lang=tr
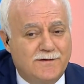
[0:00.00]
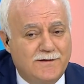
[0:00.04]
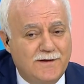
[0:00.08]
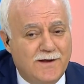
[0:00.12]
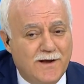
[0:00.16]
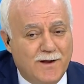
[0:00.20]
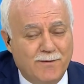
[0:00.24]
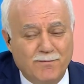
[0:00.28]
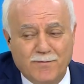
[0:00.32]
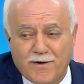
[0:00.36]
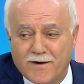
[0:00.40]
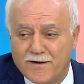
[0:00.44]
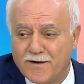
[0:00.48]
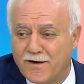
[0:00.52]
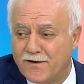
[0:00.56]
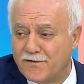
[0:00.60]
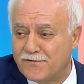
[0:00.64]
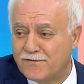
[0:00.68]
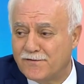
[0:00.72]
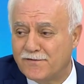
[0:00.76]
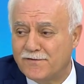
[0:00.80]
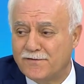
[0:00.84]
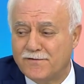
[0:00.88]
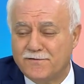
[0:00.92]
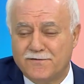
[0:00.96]
indi diyen mi
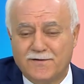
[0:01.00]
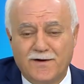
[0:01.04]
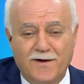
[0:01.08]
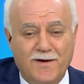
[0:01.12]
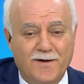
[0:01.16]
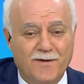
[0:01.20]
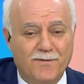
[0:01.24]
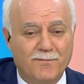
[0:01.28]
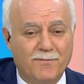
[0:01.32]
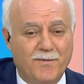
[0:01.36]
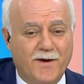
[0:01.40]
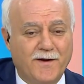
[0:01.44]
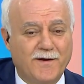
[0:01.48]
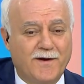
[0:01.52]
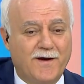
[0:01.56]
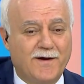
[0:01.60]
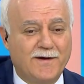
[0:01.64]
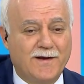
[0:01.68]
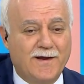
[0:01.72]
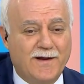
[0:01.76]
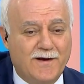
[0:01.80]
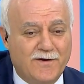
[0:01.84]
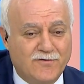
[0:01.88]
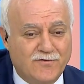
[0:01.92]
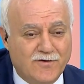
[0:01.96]
ararsınız?
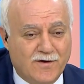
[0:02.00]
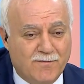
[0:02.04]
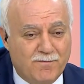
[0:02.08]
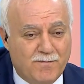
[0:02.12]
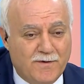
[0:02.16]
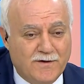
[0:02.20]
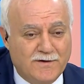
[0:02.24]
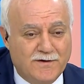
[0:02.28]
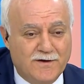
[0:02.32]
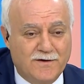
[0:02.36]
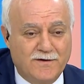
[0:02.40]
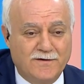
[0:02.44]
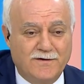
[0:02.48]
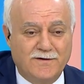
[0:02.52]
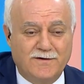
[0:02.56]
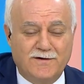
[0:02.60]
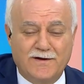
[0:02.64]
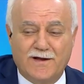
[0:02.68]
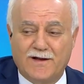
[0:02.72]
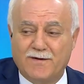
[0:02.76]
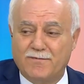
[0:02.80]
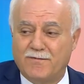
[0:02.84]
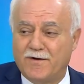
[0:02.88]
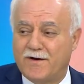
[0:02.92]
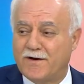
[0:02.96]
Bana gelecek
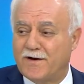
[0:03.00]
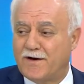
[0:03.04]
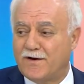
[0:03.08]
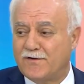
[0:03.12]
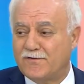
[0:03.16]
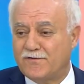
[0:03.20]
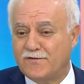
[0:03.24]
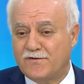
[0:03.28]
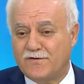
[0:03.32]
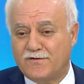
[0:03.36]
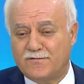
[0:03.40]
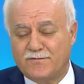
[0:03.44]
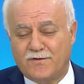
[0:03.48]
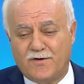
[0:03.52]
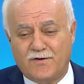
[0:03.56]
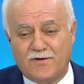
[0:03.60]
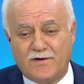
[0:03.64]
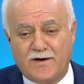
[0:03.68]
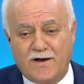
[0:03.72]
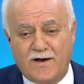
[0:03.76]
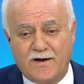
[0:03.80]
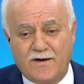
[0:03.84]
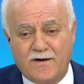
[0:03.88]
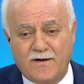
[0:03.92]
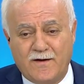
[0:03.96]
bildirildi diyen mi ararsınız?
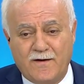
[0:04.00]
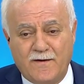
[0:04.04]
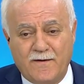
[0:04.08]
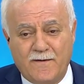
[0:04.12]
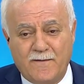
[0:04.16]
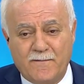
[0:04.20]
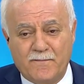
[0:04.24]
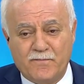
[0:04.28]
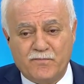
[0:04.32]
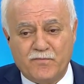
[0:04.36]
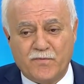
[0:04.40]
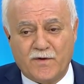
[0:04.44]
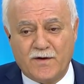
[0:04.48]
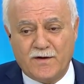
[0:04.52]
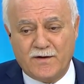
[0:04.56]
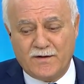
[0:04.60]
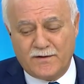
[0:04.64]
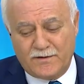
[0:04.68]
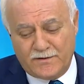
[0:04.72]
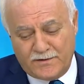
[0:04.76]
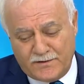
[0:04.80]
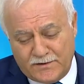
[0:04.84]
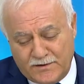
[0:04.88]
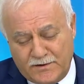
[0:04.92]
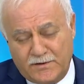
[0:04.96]
Böyle
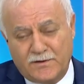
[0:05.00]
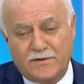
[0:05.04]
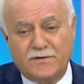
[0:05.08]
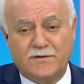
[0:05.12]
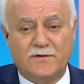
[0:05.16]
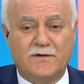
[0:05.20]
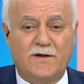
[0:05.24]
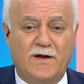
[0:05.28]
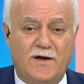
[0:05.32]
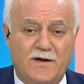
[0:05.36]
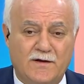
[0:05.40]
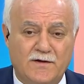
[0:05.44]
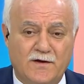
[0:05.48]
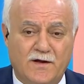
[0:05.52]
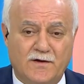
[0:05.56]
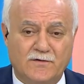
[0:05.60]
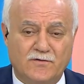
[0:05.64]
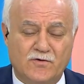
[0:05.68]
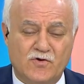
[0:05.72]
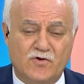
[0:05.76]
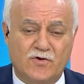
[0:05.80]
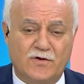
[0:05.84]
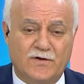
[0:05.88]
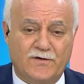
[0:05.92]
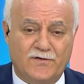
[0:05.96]
e, yığınla
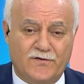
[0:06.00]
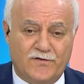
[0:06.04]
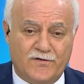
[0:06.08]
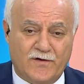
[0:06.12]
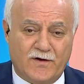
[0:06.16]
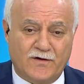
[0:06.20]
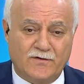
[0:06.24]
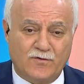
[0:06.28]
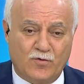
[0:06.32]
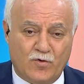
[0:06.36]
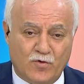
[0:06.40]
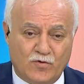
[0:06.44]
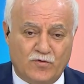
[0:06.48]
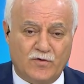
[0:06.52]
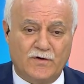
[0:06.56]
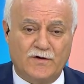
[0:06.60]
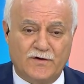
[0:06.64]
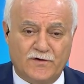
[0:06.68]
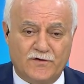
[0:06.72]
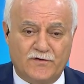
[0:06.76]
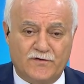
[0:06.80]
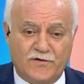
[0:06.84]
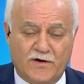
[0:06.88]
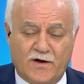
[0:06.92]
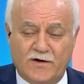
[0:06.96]
yanlış insan, kötü
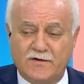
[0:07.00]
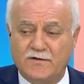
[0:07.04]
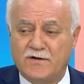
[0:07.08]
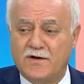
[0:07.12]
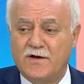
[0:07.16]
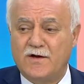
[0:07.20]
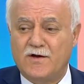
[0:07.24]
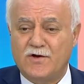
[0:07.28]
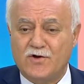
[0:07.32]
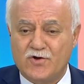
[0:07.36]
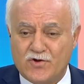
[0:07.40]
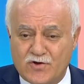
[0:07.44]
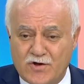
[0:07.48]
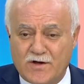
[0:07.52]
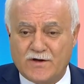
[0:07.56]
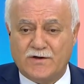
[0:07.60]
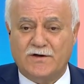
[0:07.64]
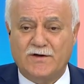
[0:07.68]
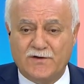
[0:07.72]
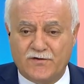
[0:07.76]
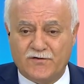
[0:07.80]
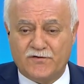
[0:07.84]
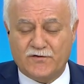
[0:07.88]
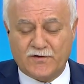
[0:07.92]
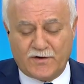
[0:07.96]
insan,
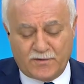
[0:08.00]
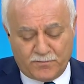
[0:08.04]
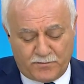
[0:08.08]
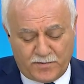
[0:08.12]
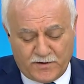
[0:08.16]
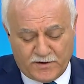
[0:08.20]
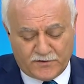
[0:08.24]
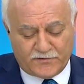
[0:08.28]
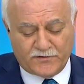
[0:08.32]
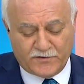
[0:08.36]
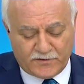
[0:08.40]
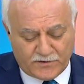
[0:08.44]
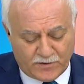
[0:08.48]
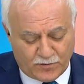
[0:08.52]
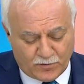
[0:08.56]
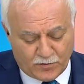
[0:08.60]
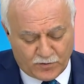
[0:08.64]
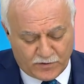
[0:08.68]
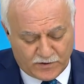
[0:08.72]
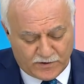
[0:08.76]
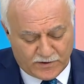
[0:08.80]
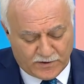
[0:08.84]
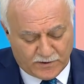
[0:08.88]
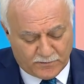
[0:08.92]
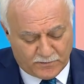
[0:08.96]
şer insan piyasada
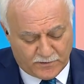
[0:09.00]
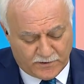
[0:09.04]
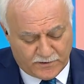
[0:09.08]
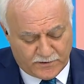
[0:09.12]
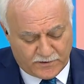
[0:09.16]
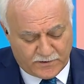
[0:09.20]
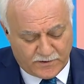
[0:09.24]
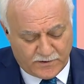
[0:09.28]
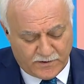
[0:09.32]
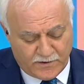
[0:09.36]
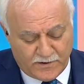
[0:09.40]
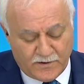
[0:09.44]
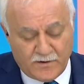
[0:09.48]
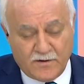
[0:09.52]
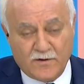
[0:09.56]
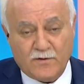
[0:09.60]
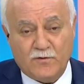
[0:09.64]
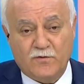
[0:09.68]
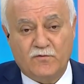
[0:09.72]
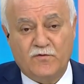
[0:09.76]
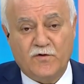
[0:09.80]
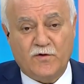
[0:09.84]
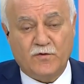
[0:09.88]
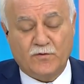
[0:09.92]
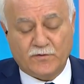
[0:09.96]
oynayabilir.
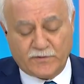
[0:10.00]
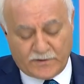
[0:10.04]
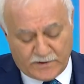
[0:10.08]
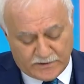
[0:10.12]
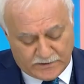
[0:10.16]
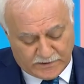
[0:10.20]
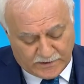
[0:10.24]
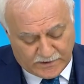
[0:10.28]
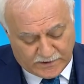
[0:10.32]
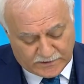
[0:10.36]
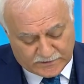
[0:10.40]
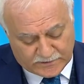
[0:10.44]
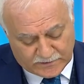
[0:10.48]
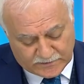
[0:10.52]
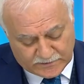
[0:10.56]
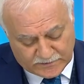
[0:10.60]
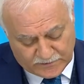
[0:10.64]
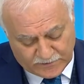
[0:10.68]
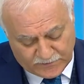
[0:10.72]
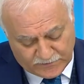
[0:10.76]
Lütfen onlara dikkat